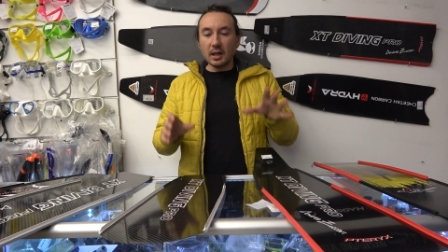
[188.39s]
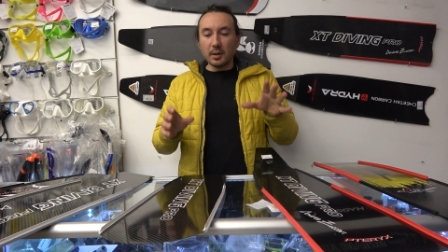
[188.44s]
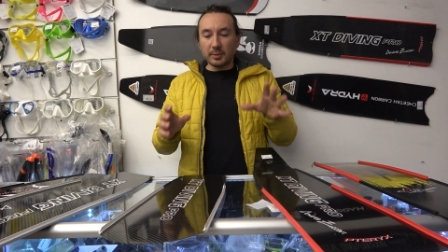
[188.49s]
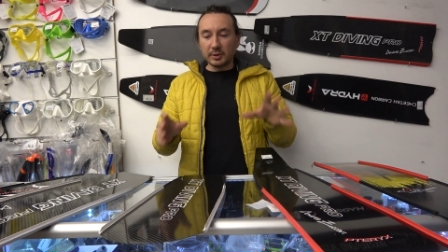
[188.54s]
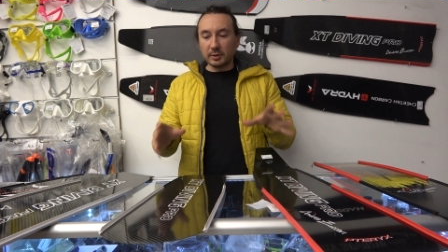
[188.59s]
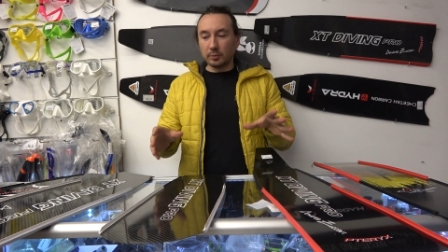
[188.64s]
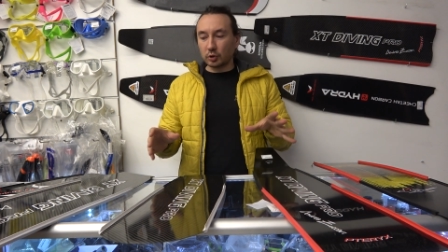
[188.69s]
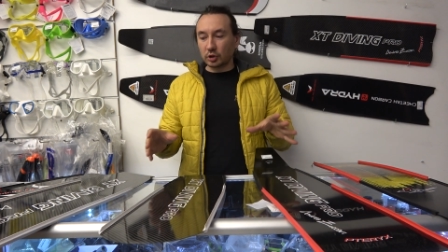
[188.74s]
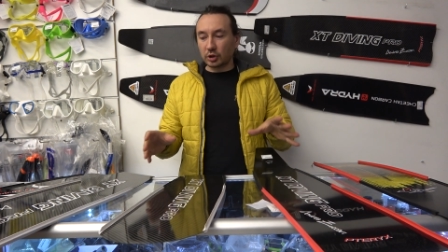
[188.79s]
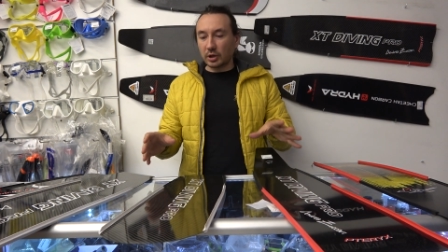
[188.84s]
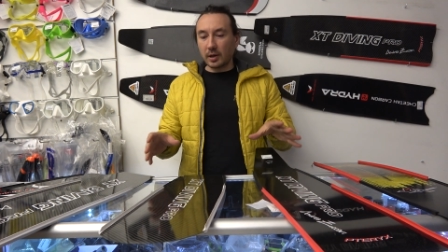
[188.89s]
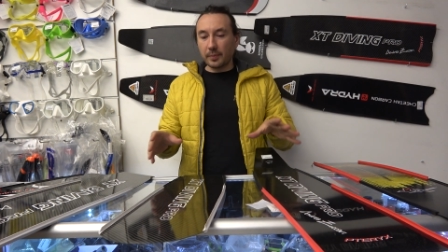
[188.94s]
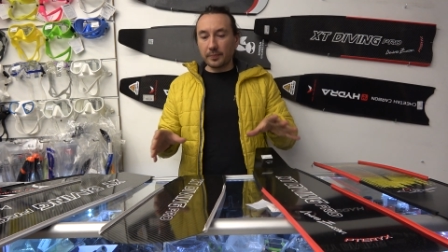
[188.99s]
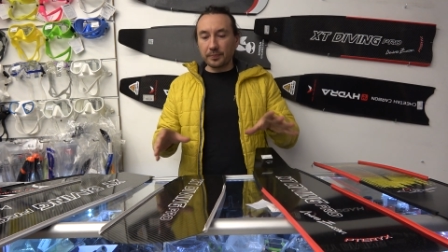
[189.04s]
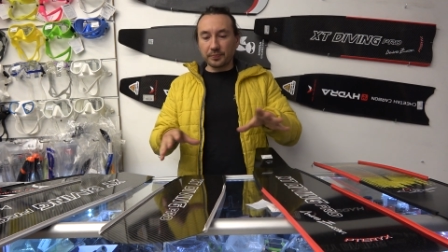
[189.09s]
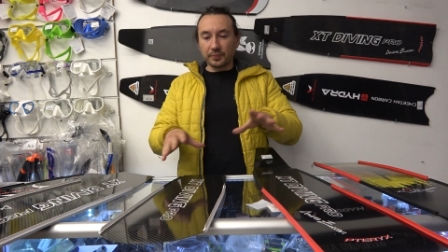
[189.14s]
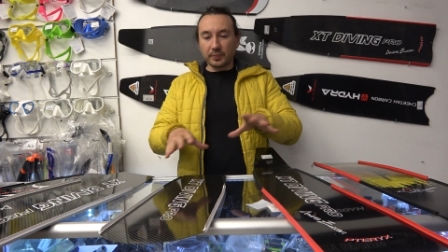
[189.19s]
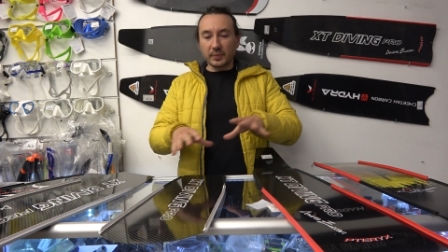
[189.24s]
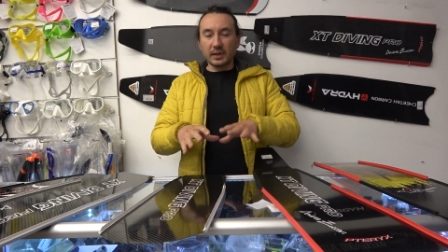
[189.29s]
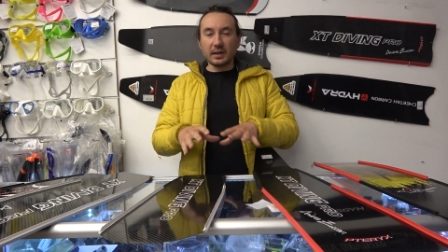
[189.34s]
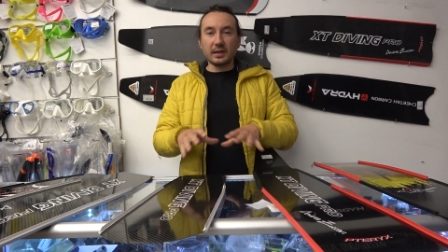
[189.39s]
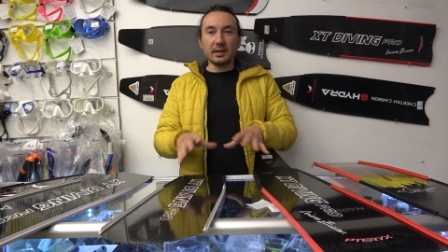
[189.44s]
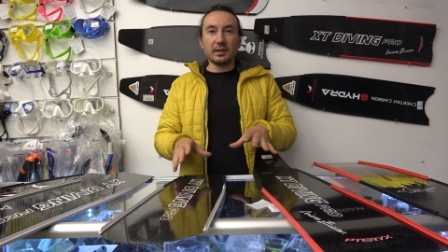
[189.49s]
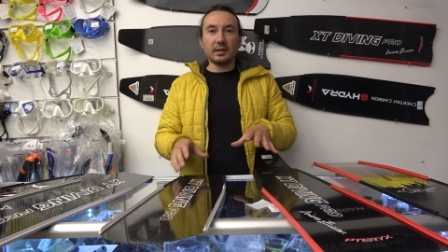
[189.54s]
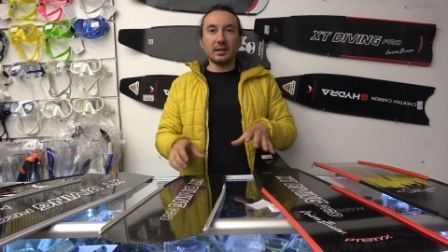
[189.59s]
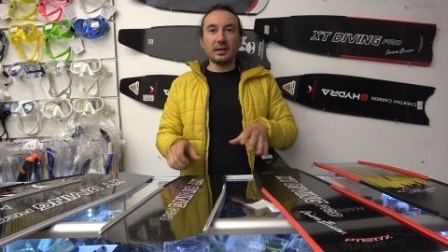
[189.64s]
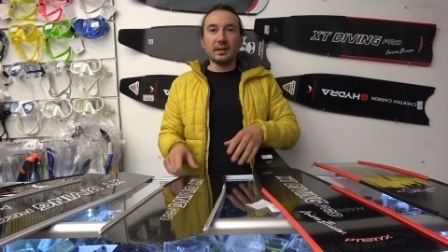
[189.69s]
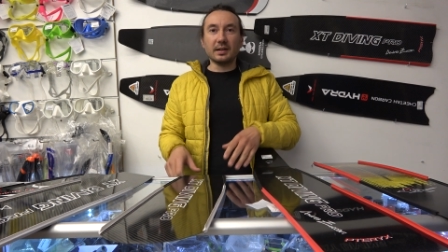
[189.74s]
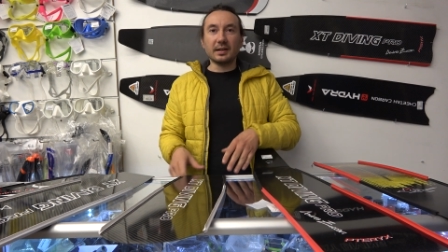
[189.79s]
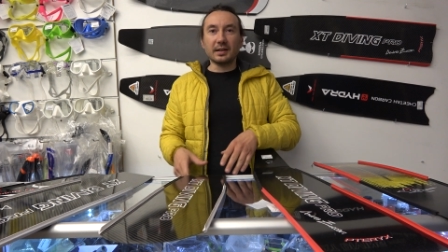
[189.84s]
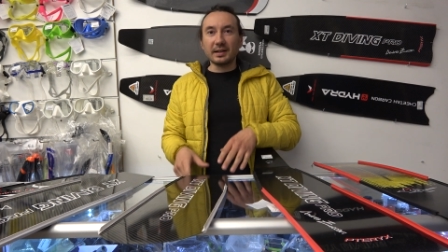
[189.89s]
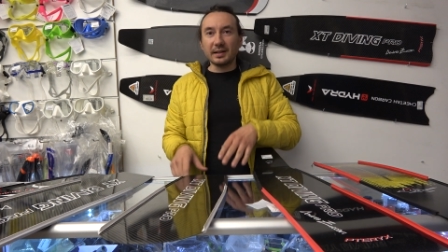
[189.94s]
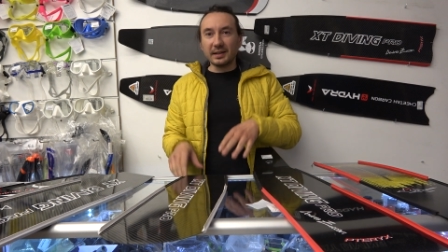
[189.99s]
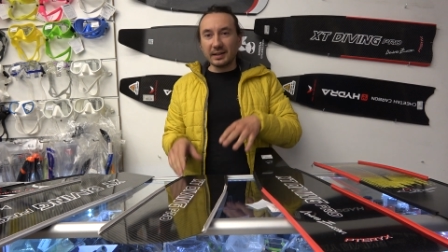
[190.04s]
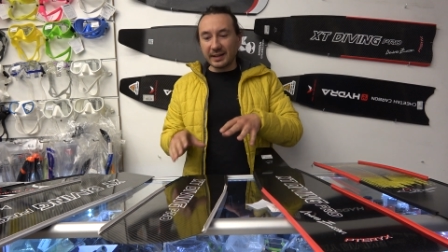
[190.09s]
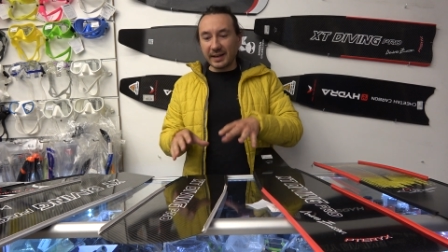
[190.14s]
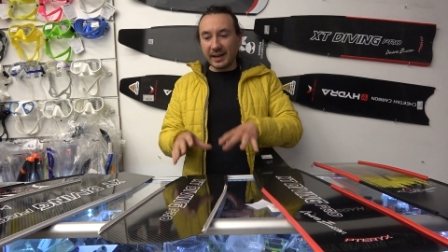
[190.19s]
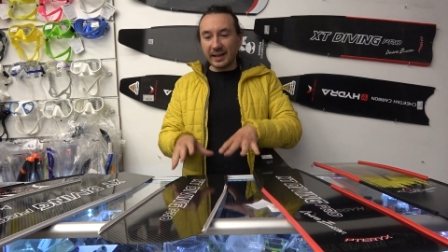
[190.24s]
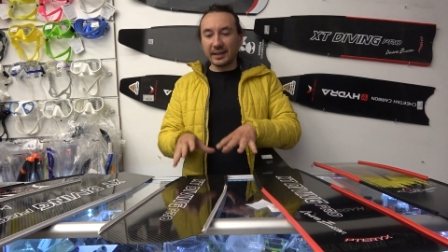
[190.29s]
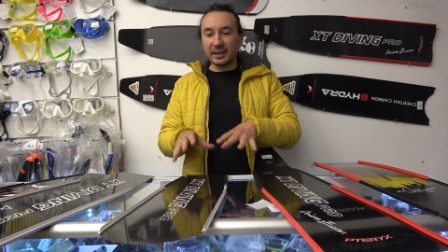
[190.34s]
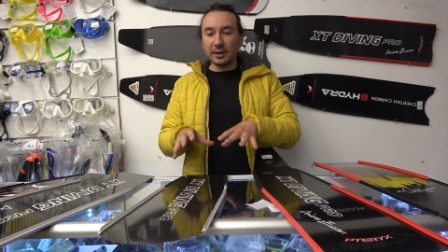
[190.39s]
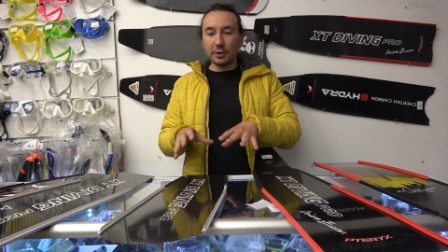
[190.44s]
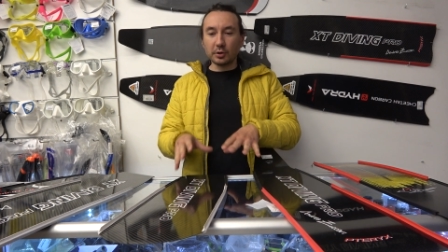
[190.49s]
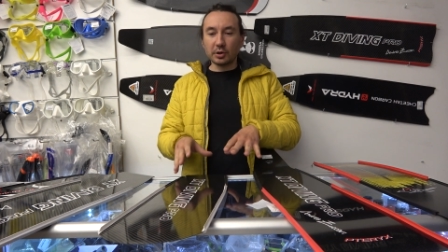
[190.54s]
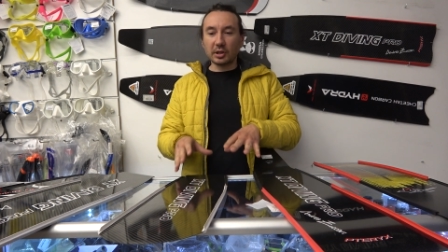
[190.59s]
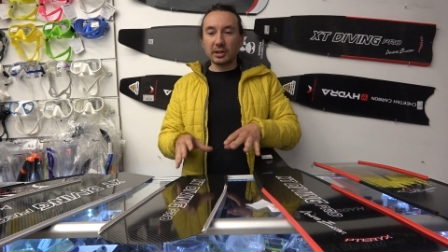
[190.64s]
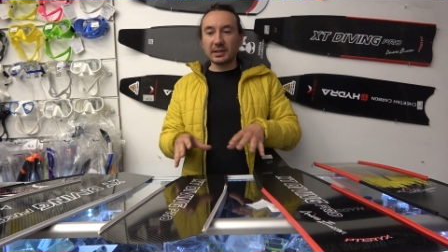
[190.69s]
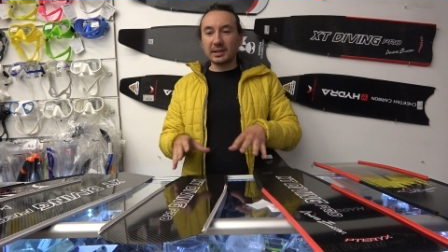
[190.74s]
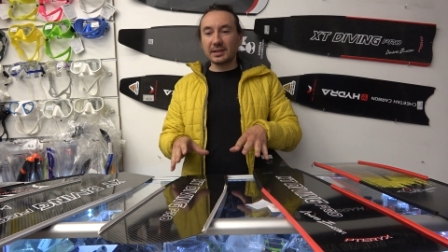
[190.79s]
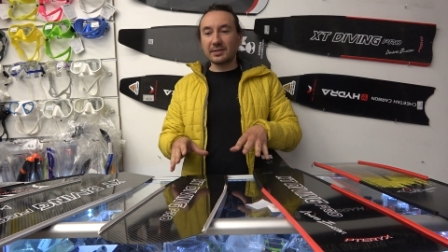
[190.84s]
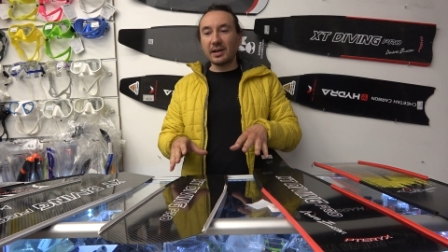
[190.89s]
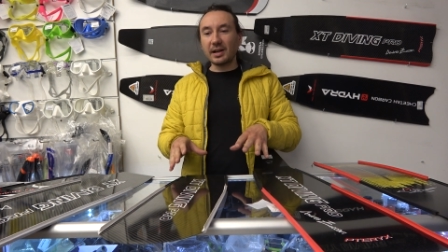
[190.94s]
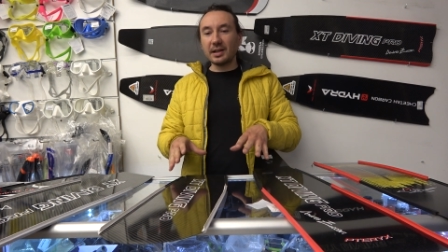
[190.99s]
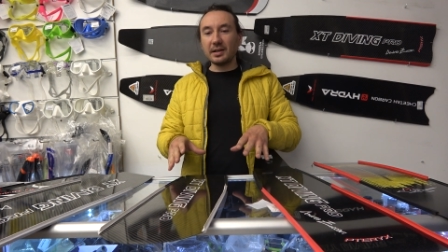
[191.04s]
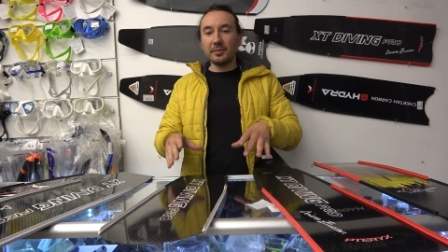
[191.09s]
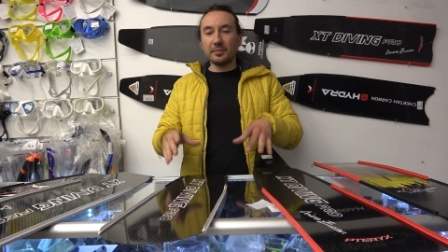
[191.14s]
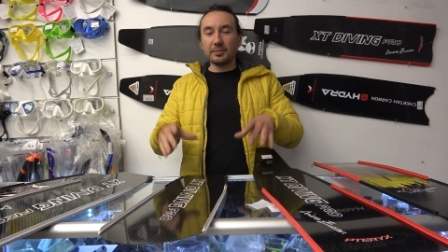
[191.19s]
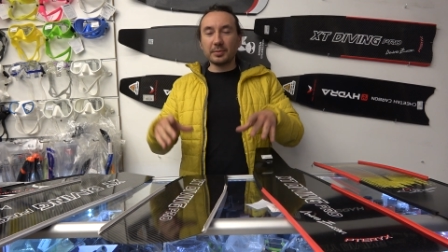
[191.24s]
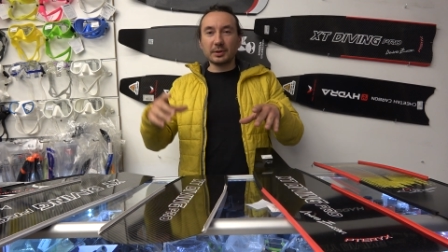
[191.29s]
потому что э, греки ее так назвали,